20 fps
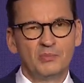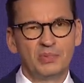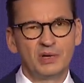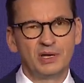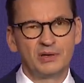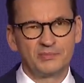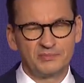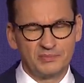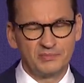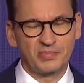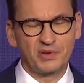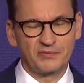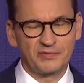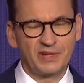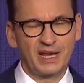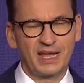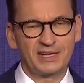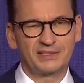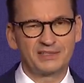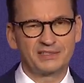e,
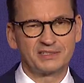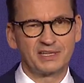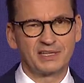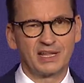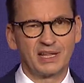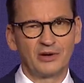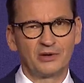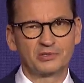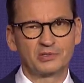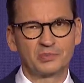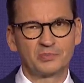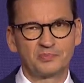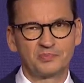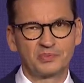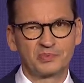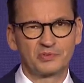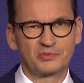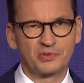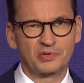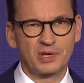profilaktyce dla
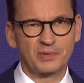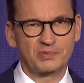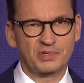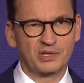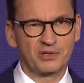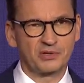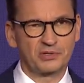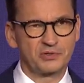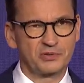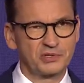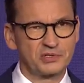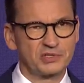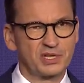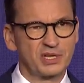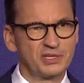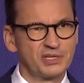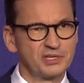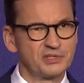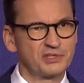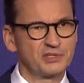osób, które przekroczyły
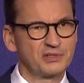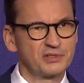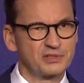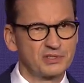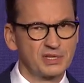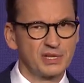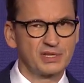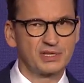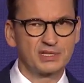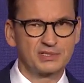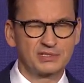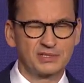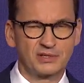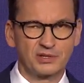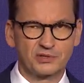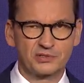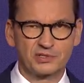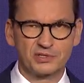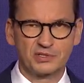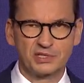40, 40
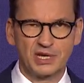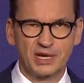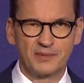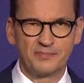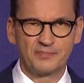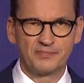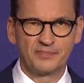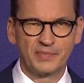rok życia,